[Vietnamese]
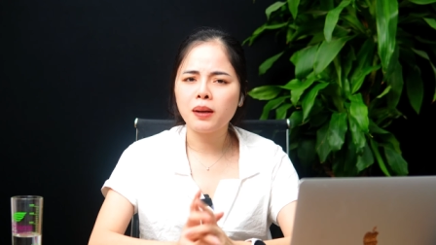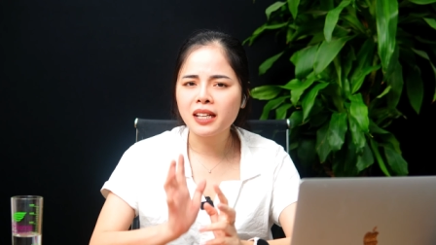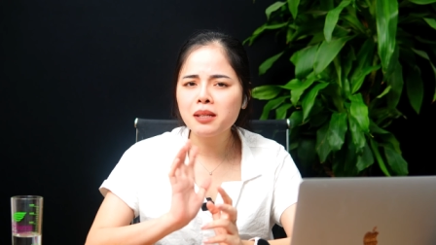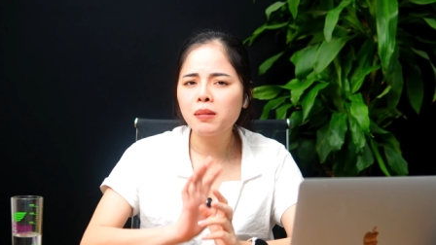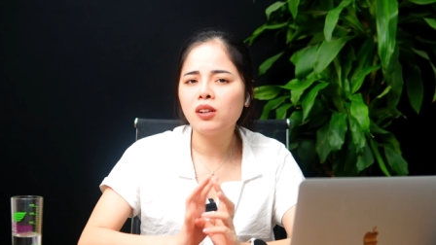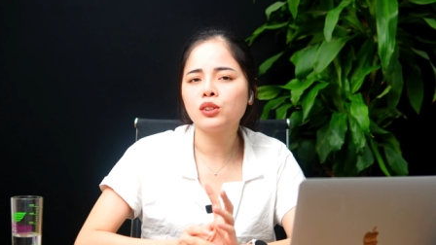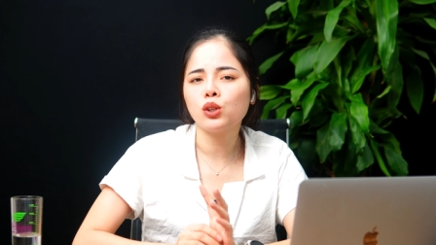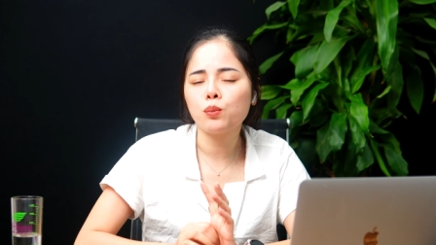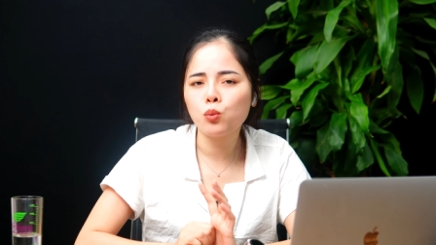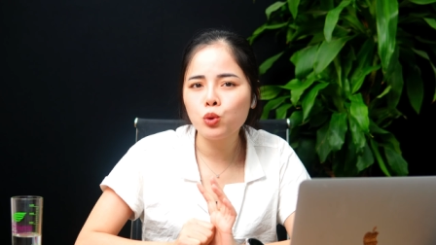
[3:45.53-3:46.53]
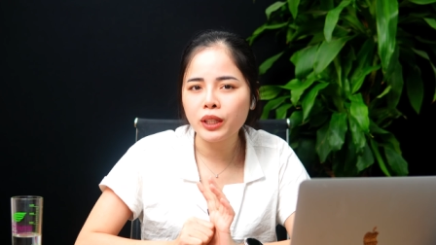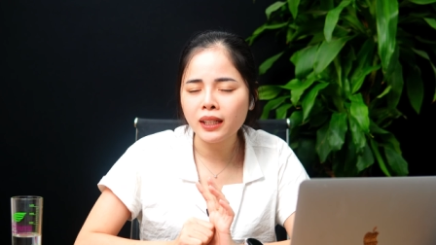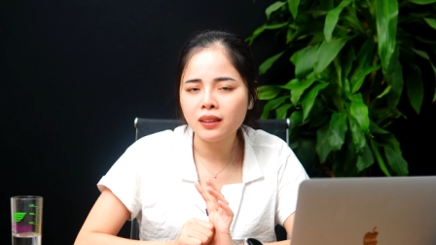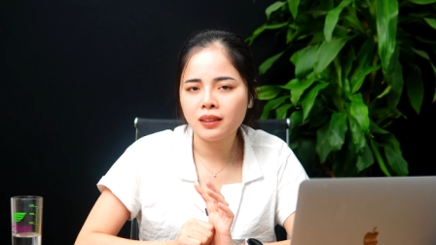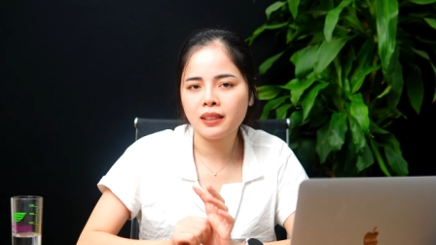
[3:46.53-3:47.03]
mà khi mà lựa chọn mùi
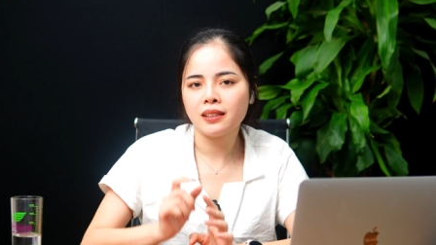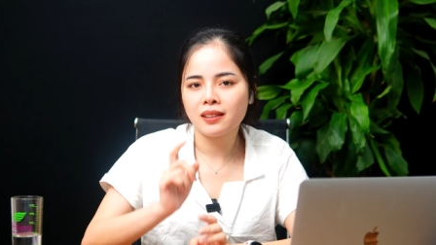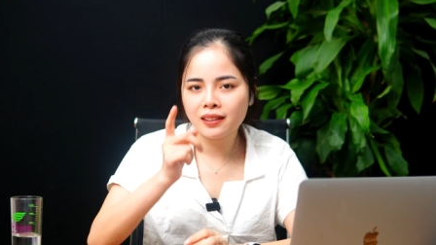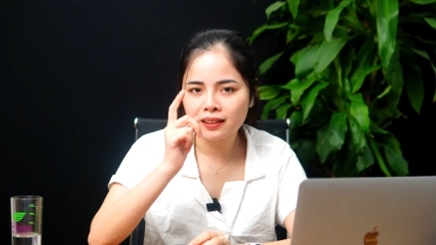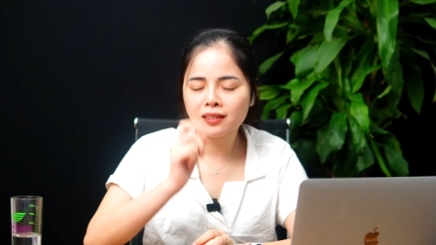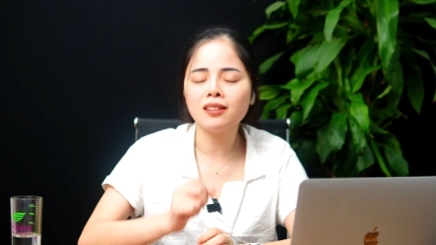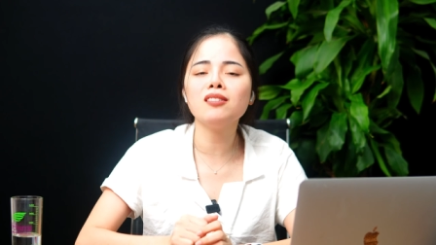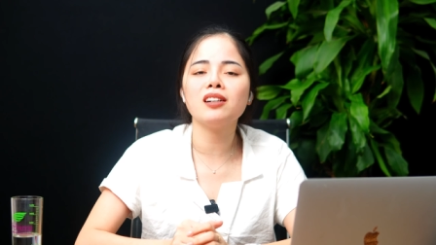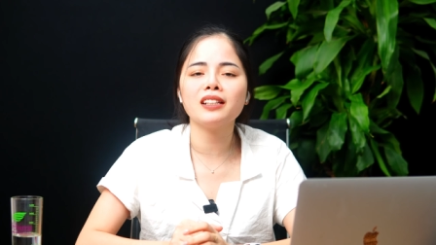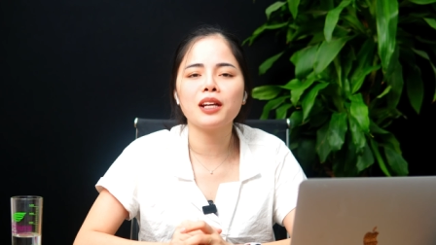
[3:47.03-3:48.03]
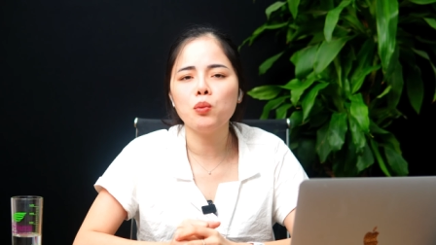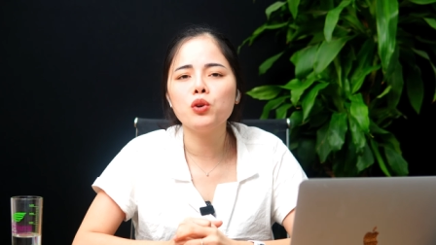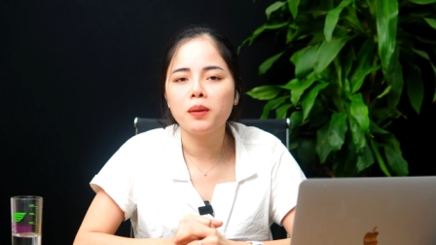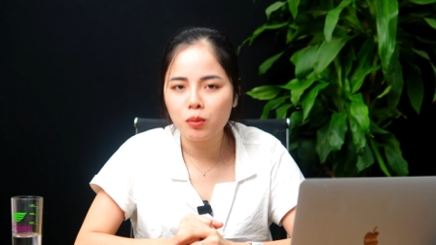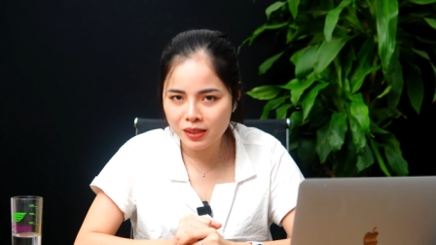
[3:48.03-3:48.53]
ấy, thì lựa những cái
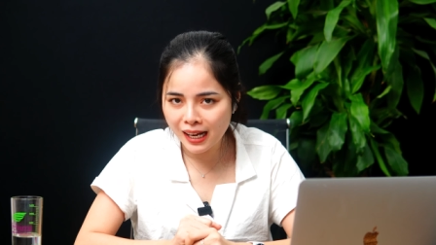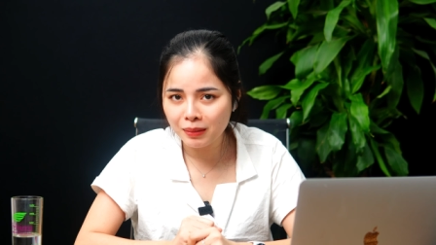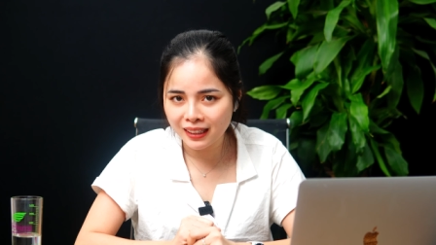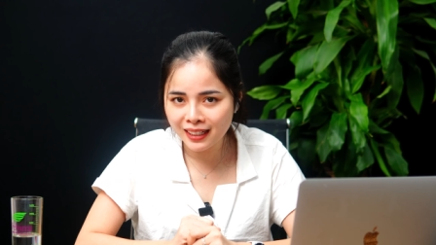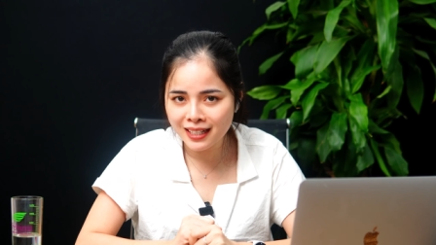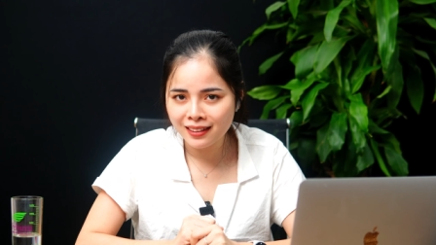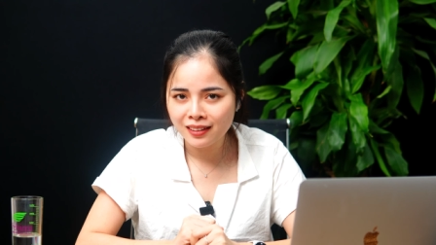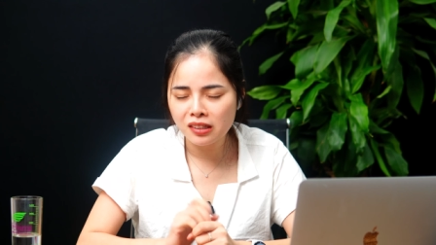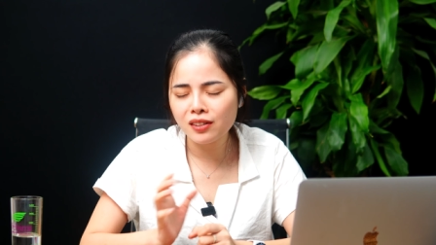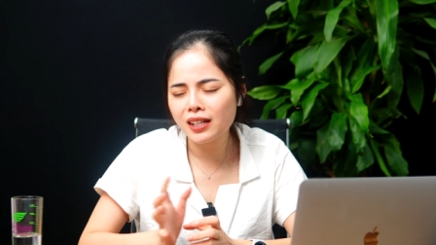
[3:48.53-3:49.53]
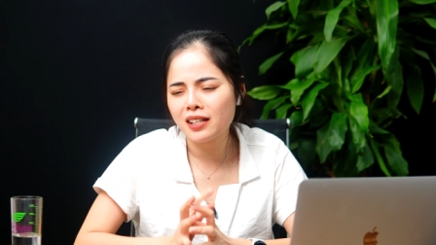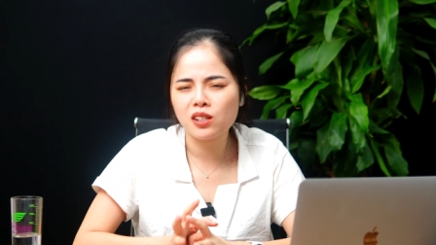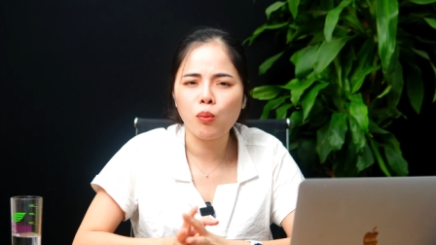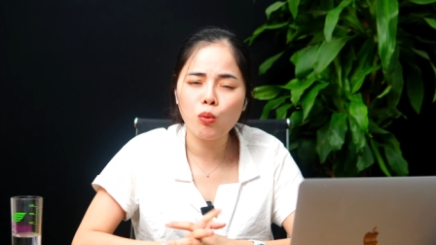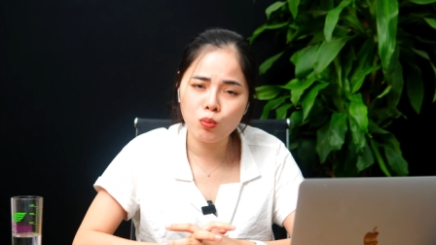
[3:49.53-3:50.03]
mùi mà ông xã mình thích ấy. Đương nhiên là
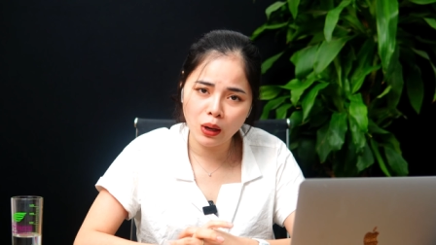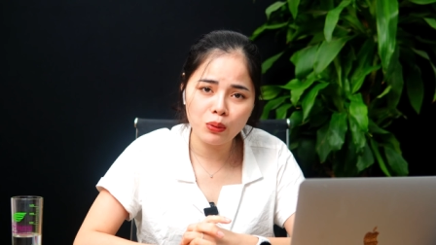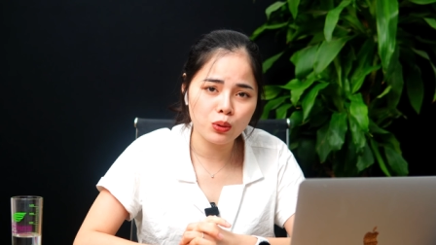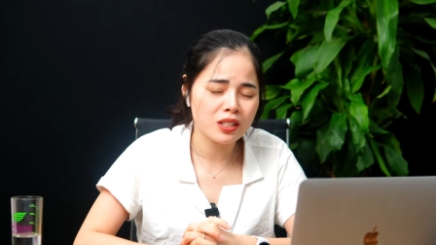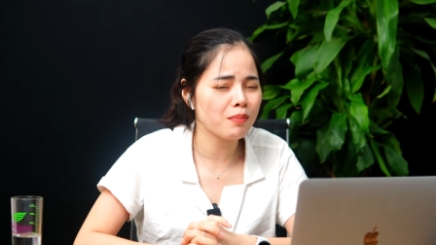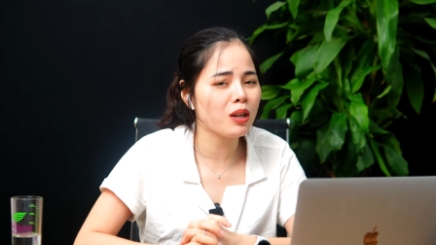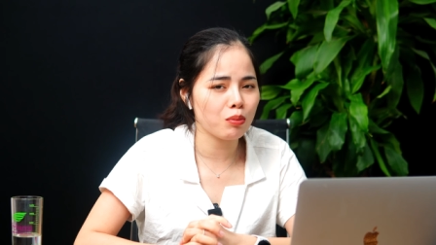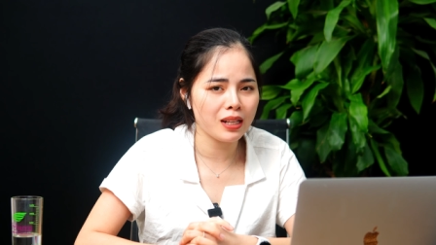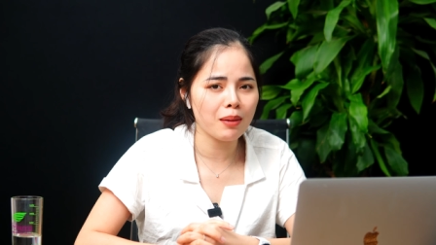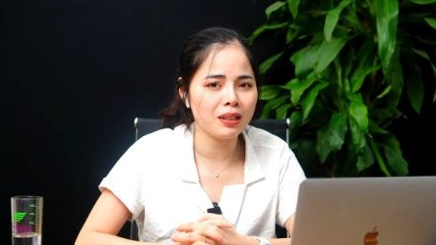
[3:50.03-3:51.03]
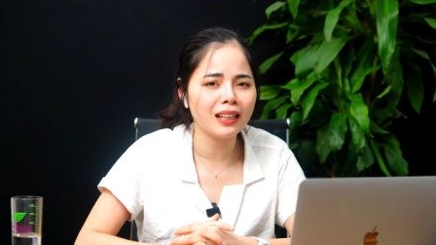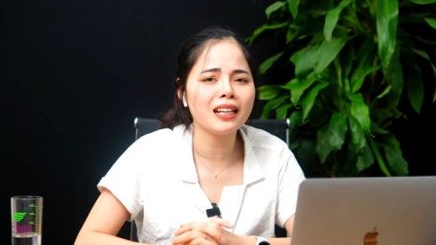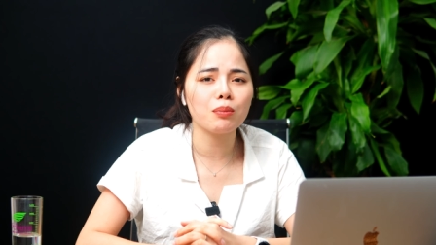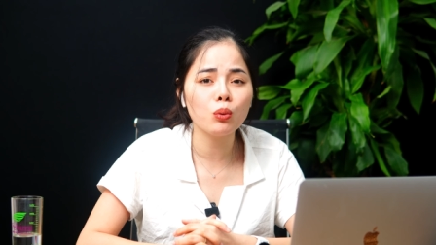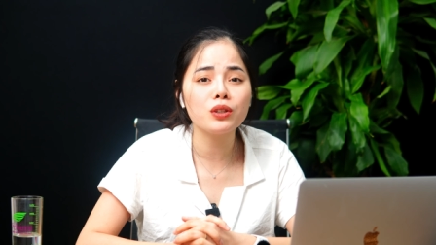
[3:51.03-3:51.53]
sống cùng nhau rồi sẽ biết ông xã mình
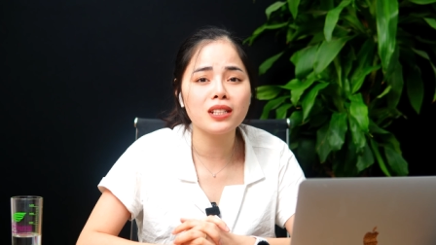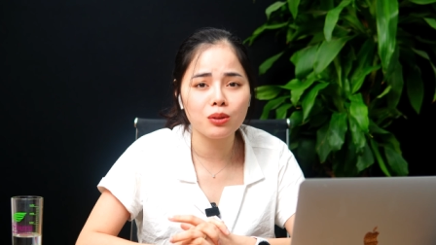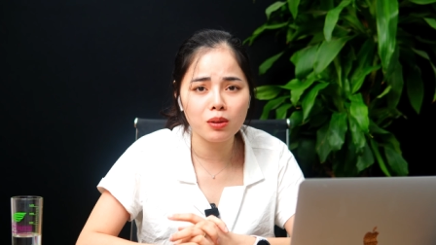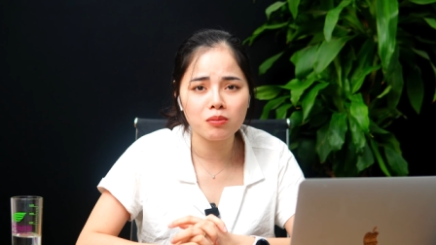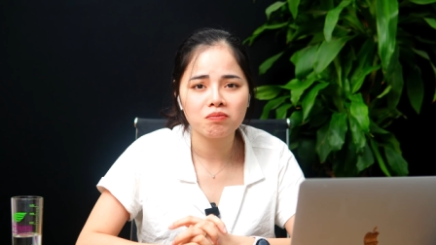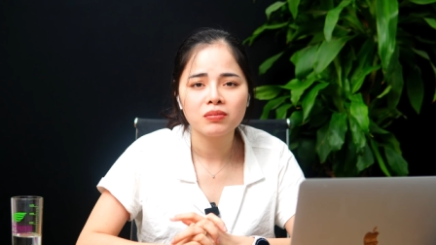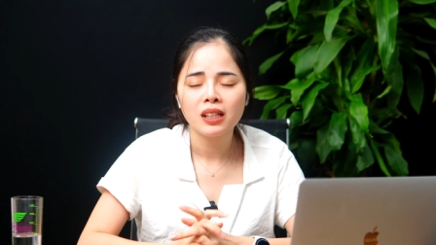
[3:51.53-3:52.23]
thích cái mùi gì, đúng không?